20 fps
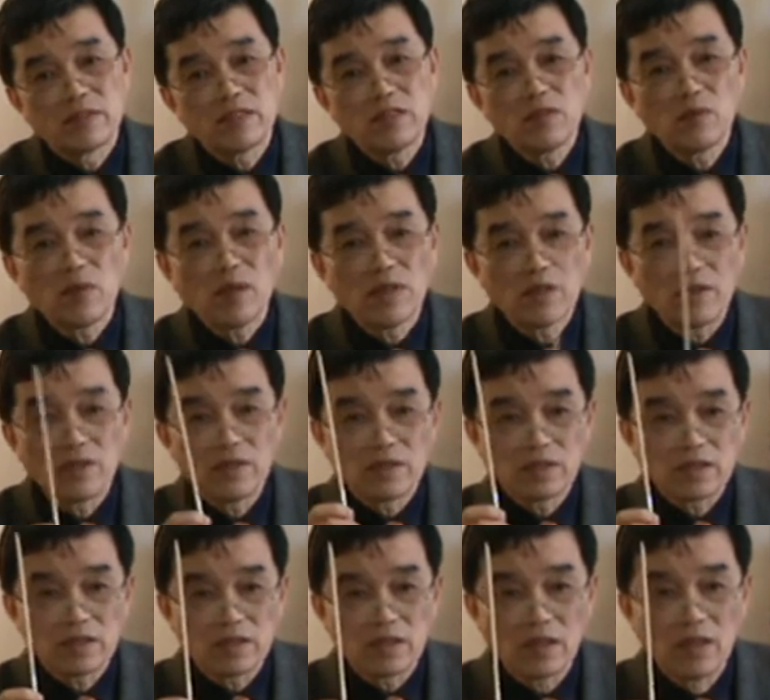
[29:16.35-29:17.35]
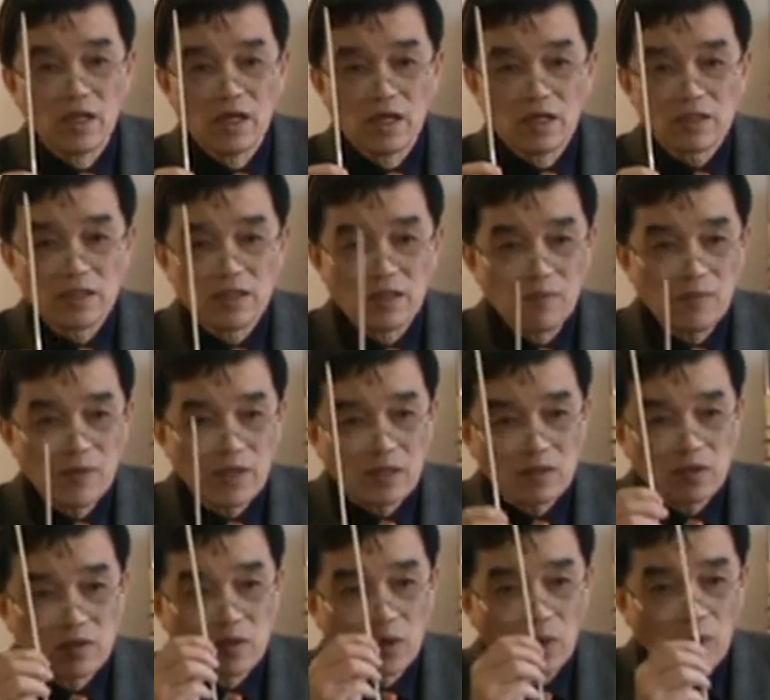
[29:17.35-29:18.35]
进化论是生
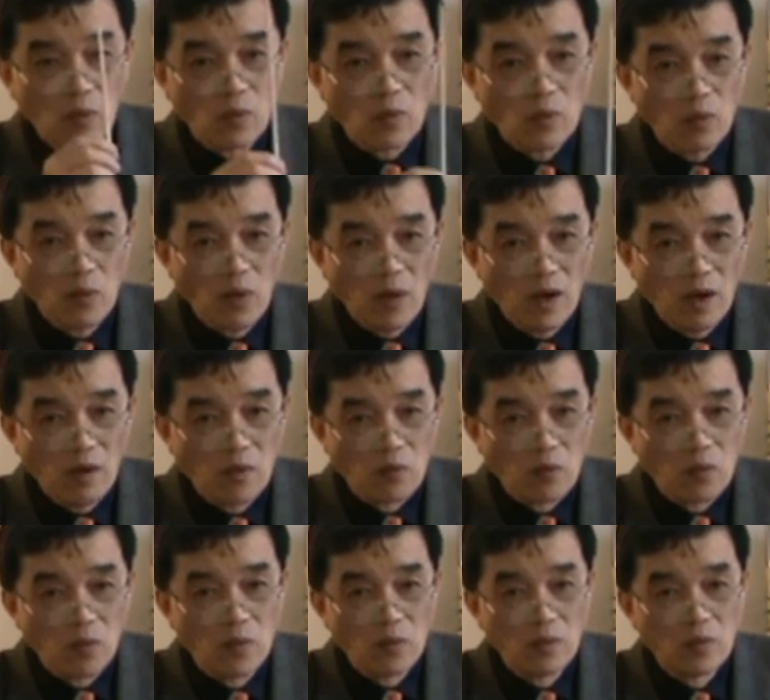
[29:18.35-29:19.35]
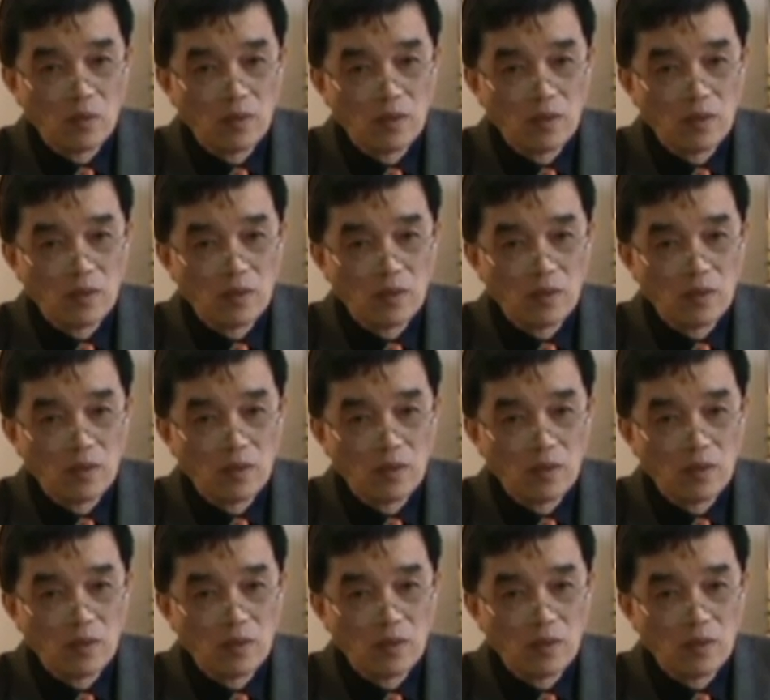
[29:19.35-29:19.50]
命从矿物